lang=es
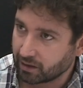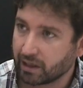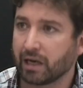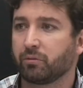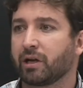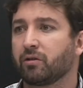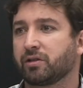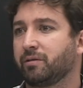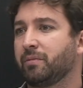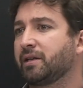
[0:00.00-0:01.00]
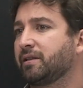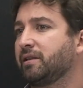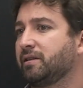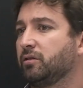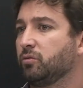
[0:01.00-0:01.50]
elaborado hace más de
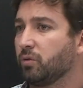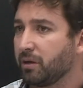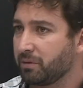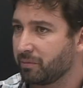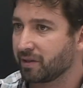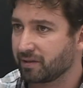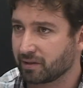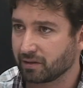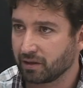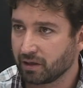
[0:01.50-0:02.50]
19 meses,